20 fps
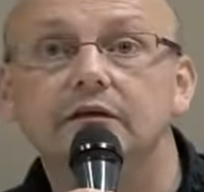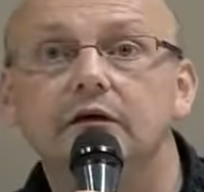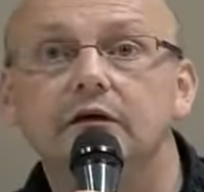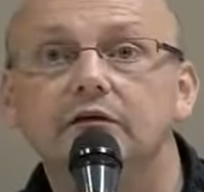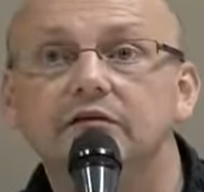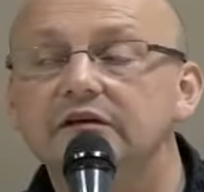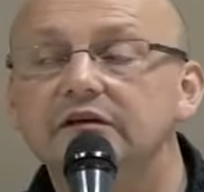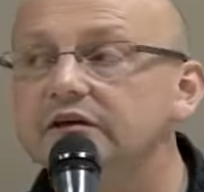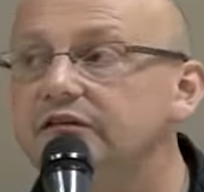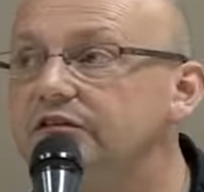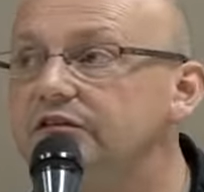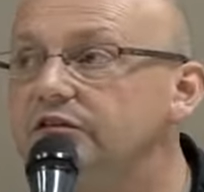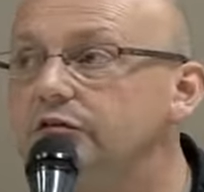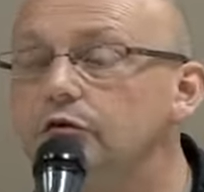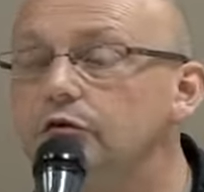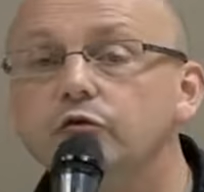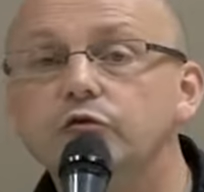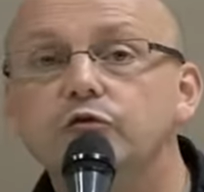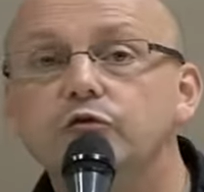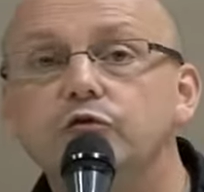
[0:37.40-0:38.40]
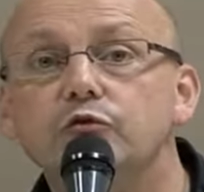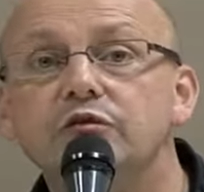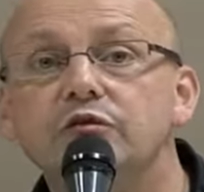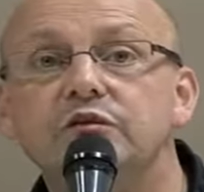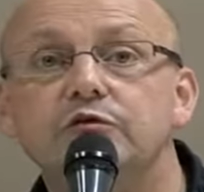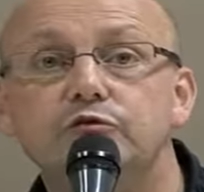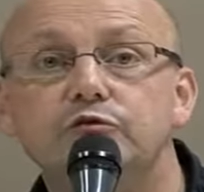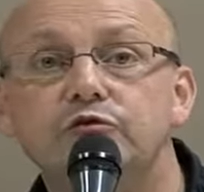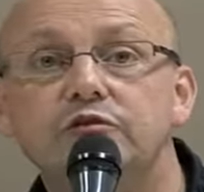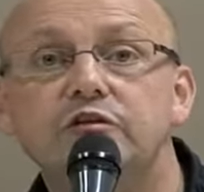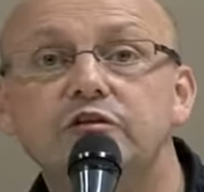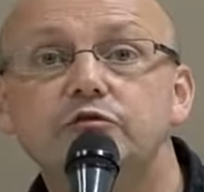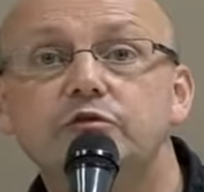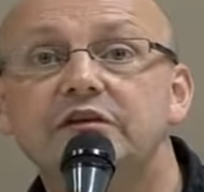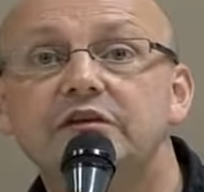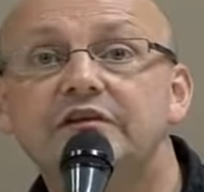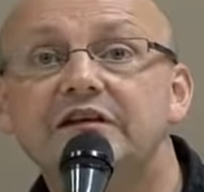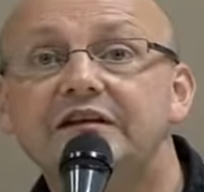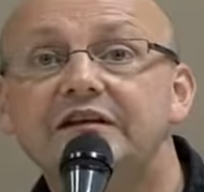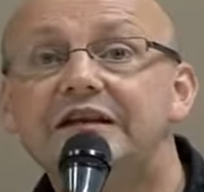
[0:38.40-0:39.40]
en télévision sont diffusés
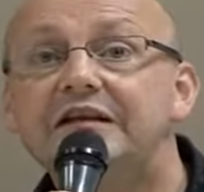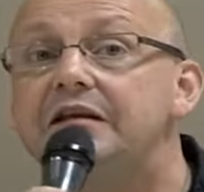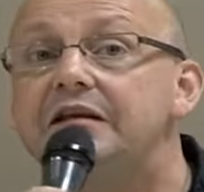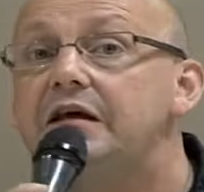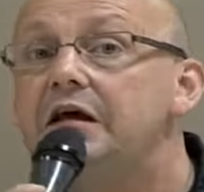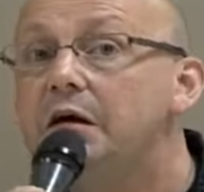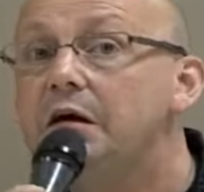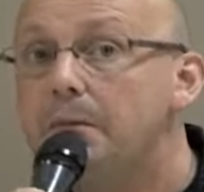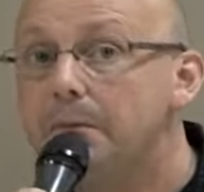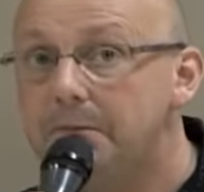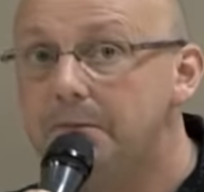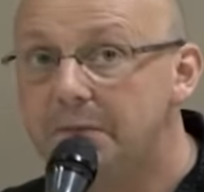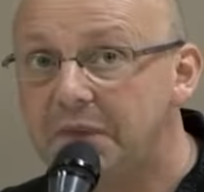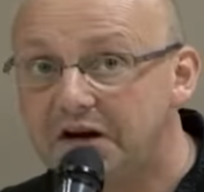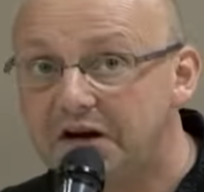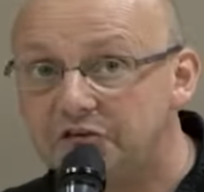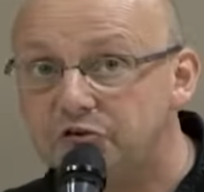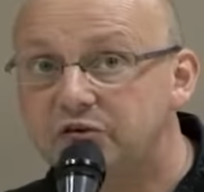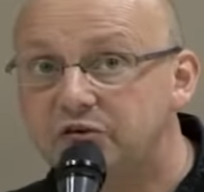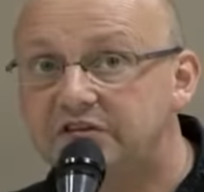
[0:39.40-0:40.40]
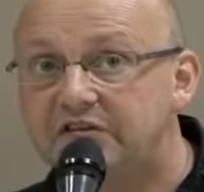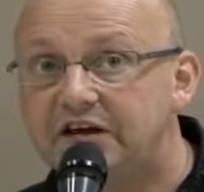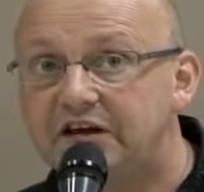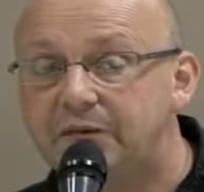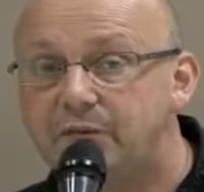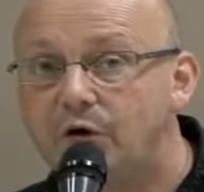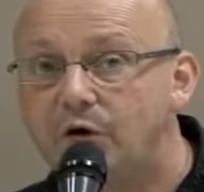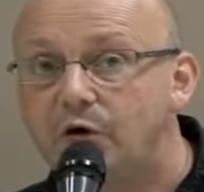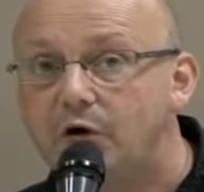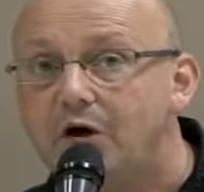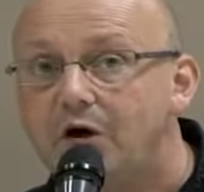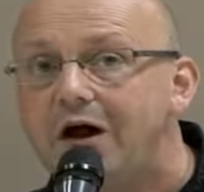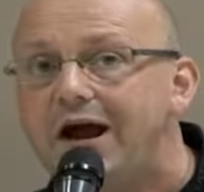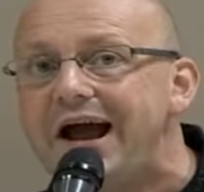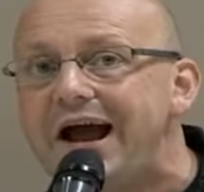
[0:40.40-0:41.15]
sur Internet majoritairement.